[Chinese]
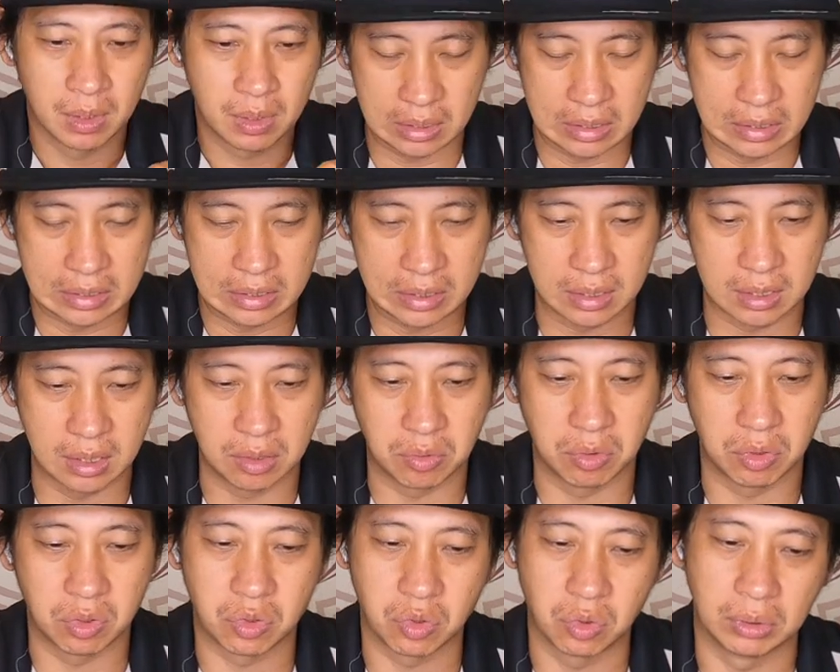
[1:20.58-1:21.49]
这是新
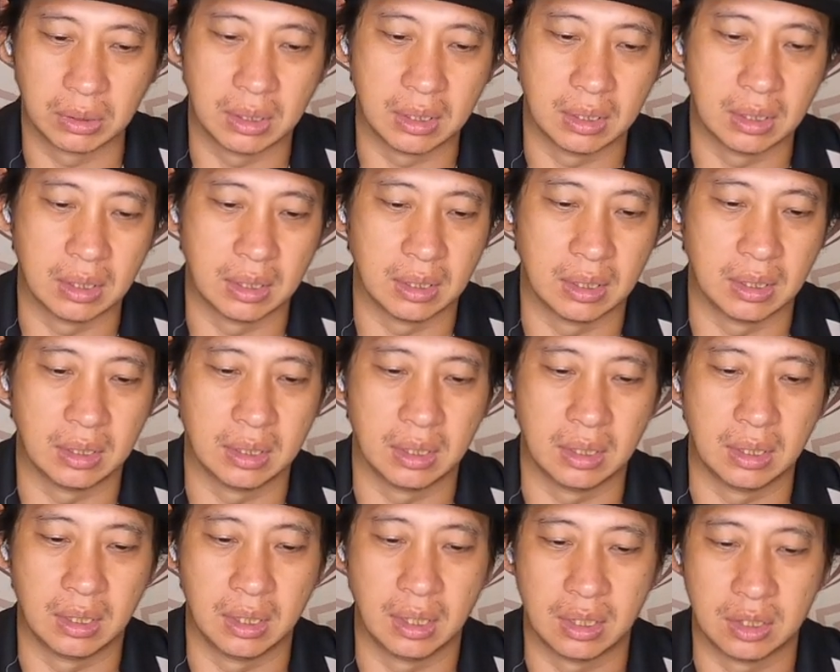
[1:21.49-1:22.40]
闻中的
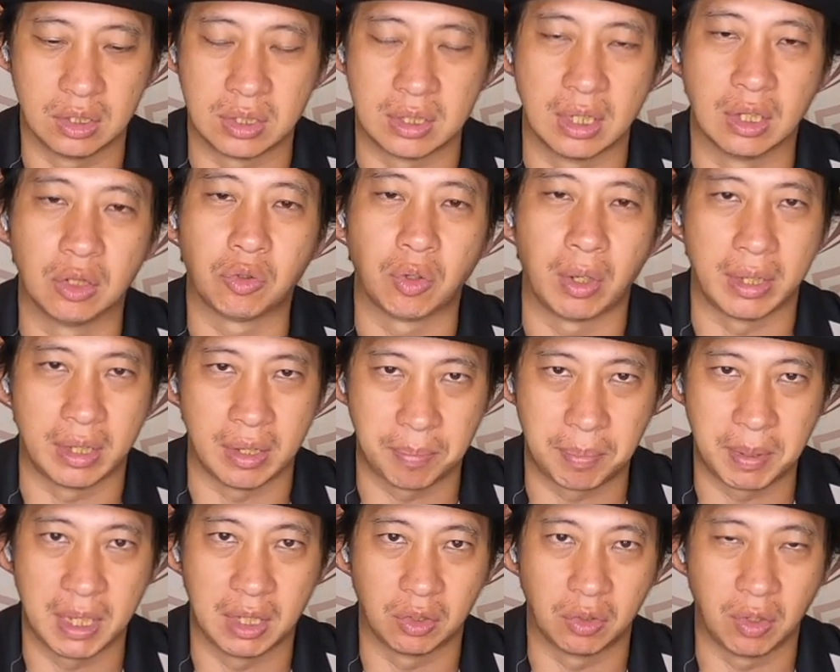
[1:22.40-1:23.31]
嗯很简短的
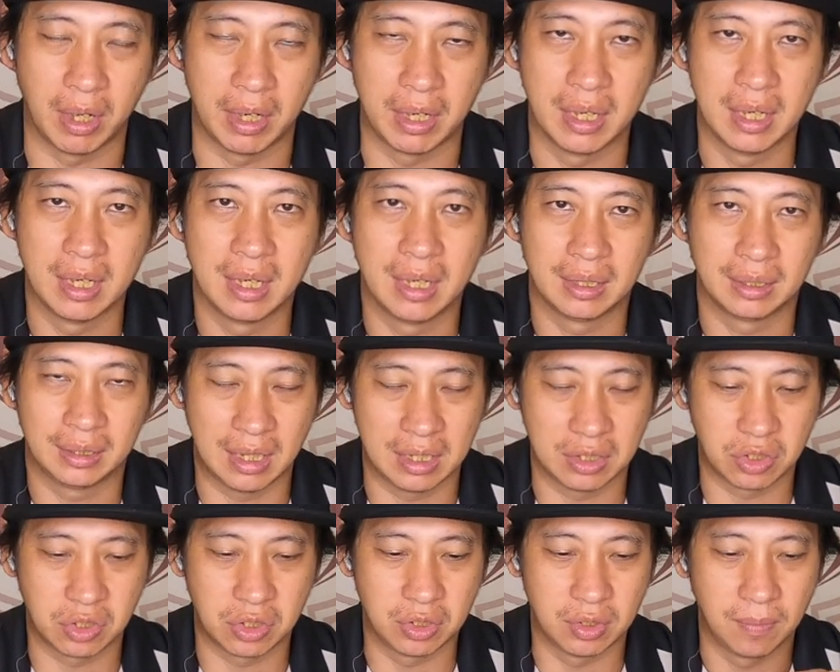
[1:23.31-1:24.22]
片段，
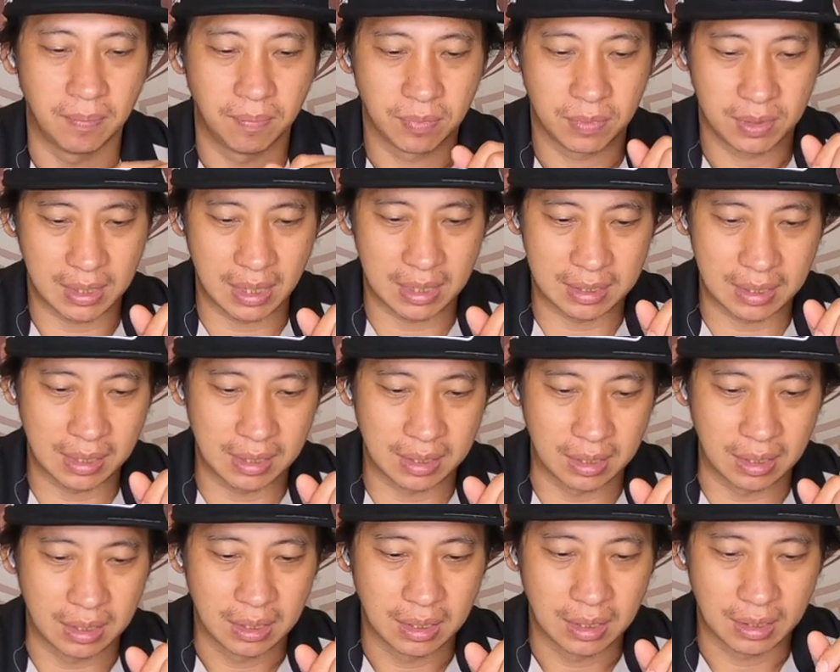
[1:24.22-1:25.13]
但是在这
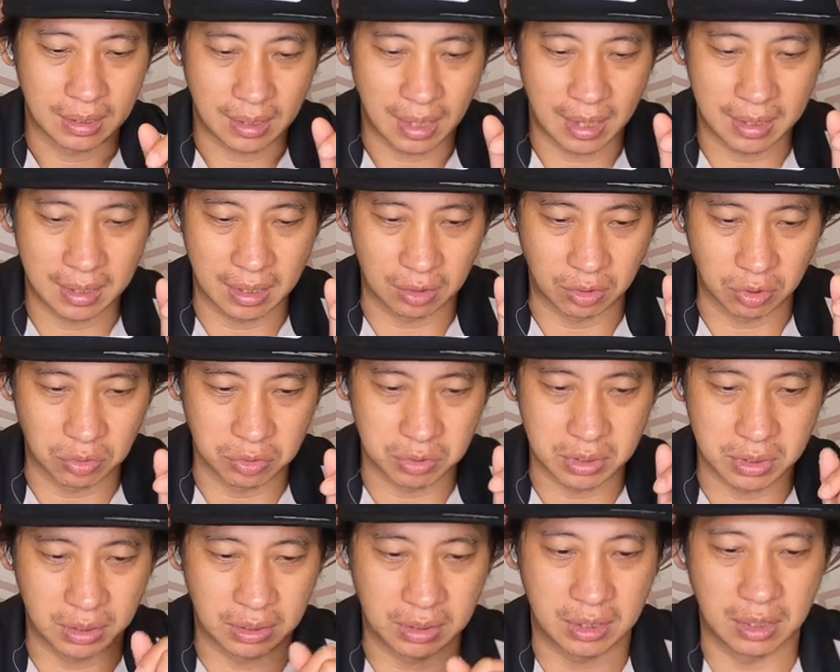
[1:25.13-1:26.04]
里，它也同
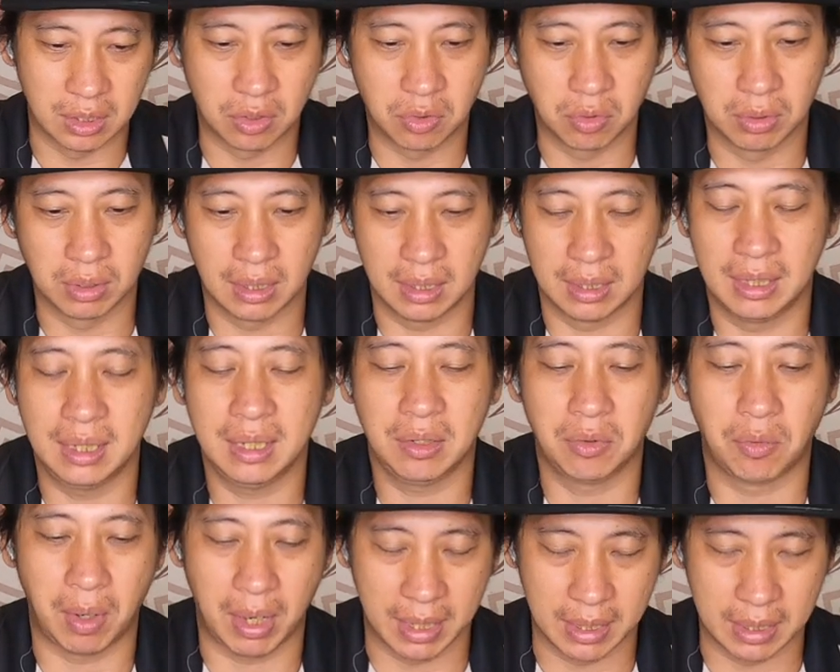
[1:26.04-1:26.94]
时提供了
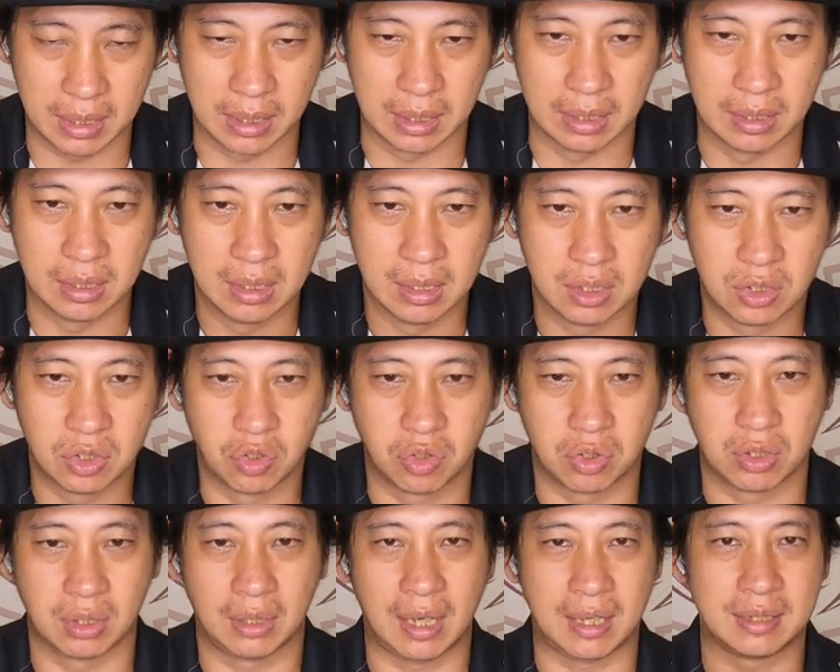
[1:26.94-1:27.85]
另外一个，
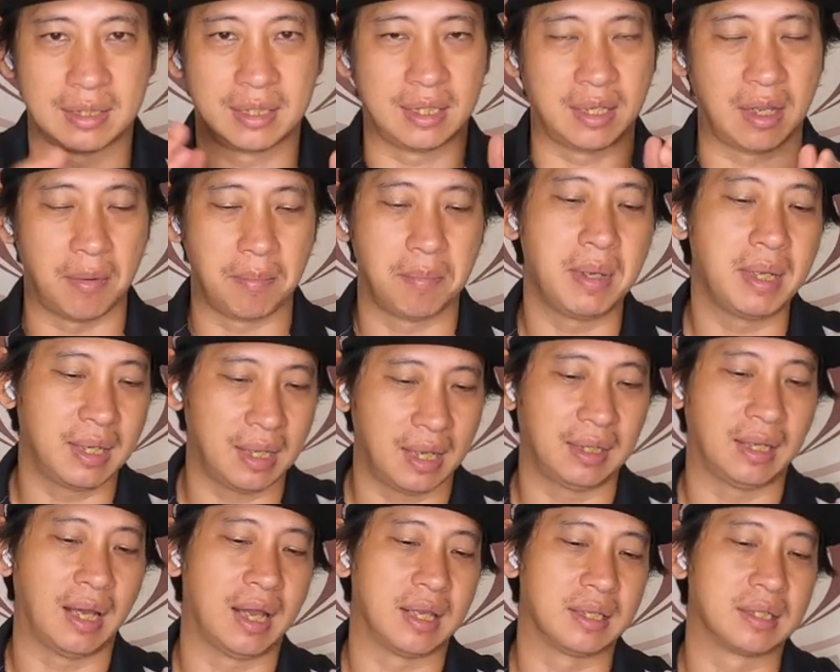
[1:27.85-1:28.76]
就是它前面
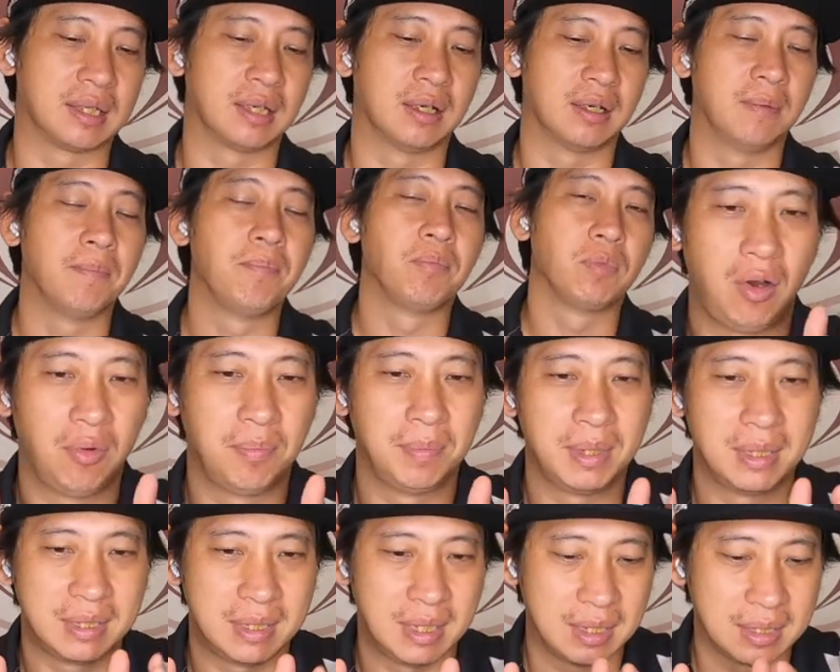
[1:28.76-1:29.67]
那台车后
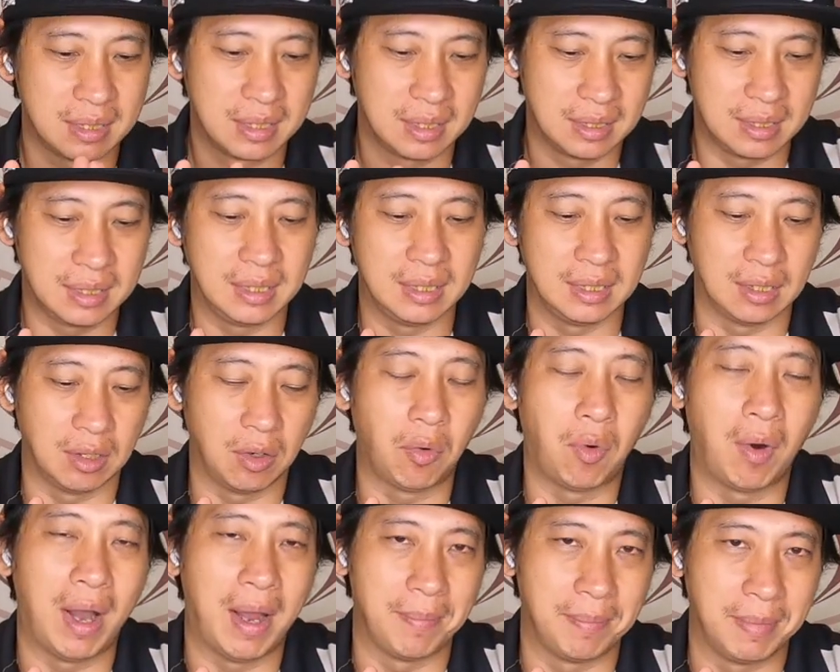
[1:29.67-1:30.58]
面监视器的
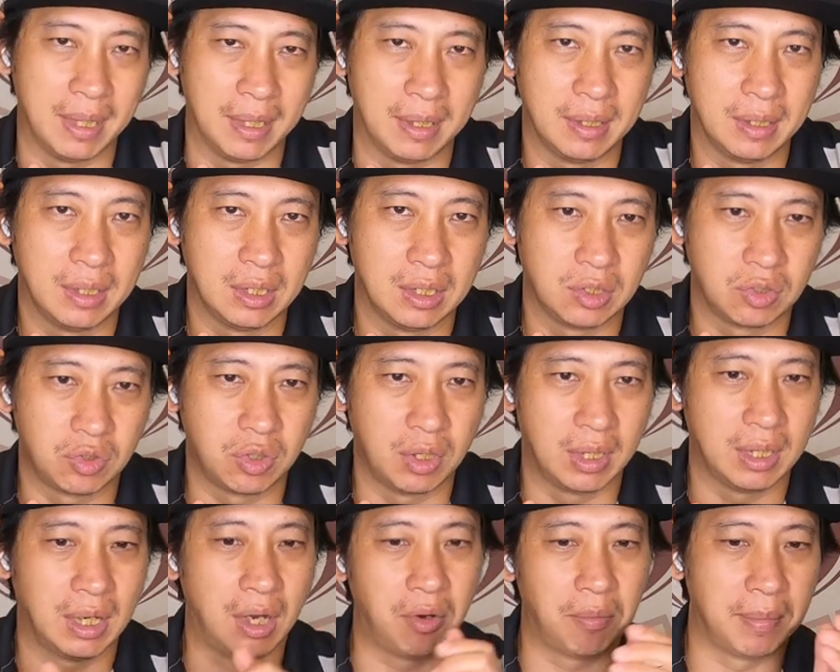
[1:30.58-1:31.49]
画面。
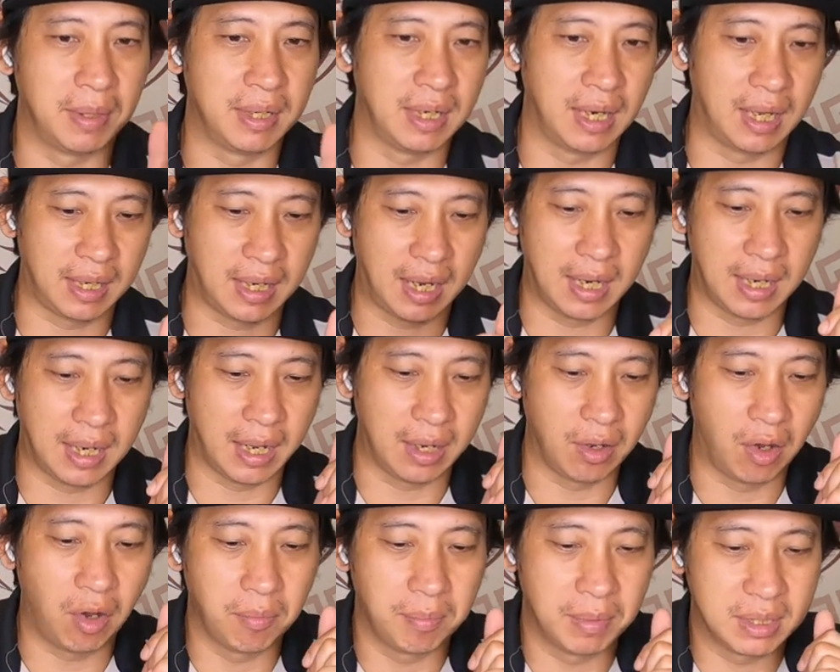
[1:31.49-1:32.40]
所以，让我们也来看
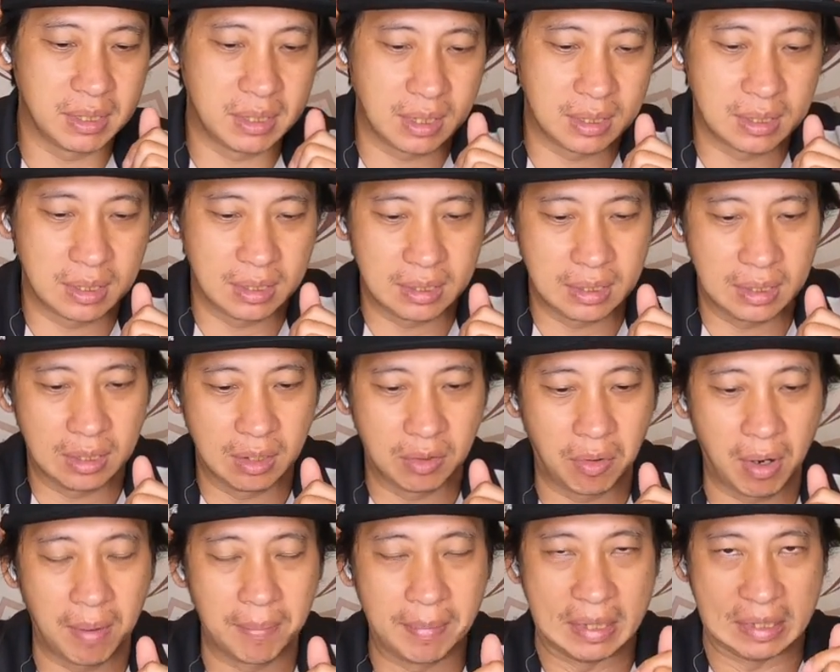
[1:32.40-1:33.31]
看后面监视器的
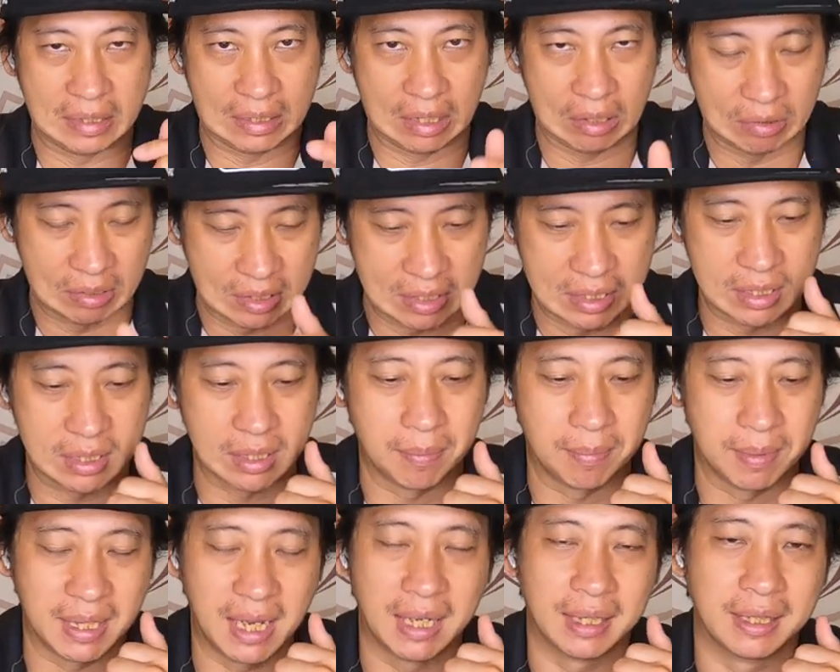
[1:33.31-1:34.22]
画面到底是
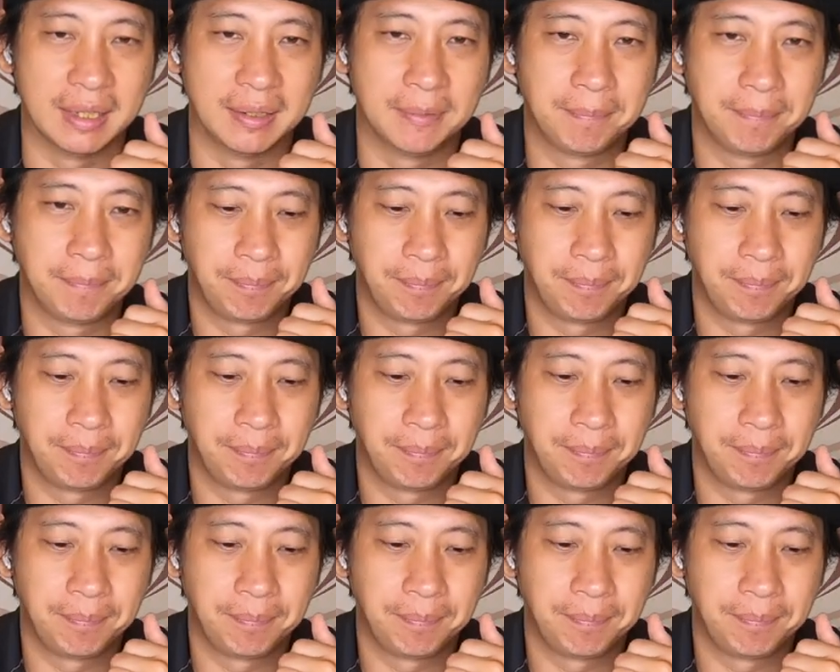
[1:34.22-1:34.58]
什么样呢？